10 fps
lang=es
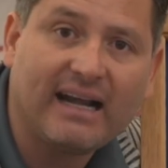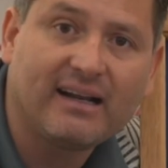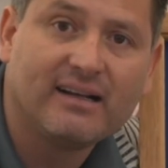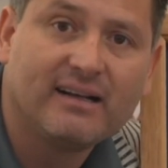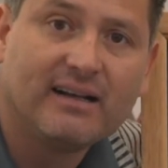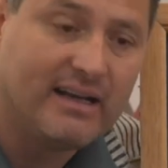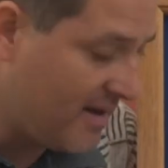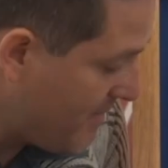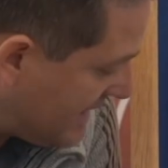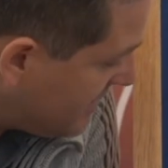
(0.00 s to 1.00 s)
llevar,
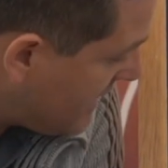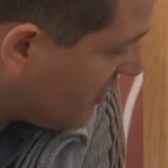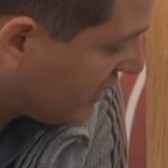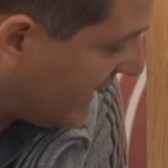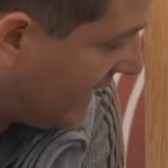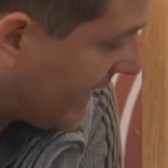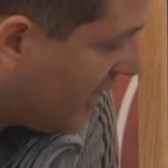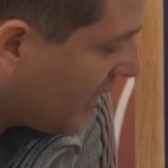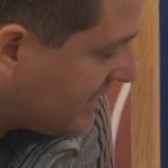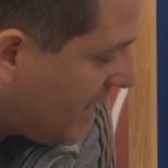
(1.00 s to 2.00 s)
ni más ni menos que
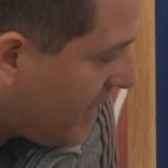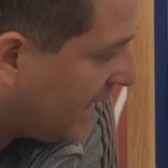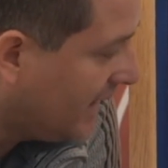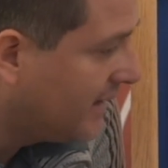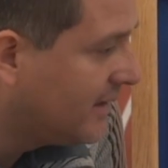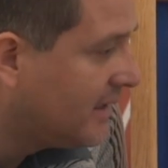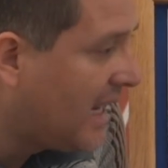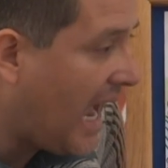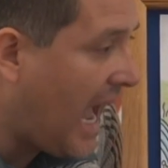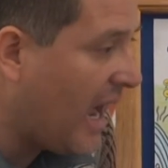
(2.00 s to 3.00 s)
del río que estaba ahí,
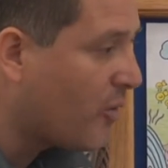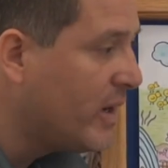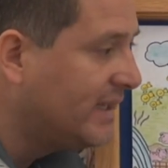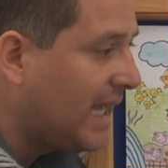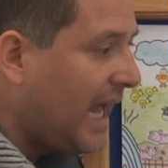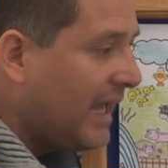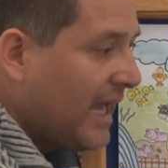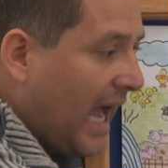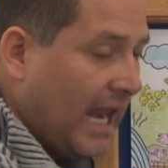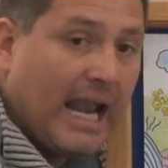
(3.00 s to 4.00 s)

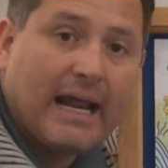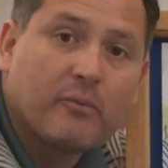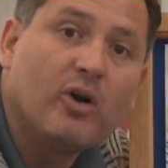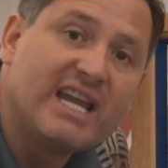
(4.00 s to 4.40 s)
agüita al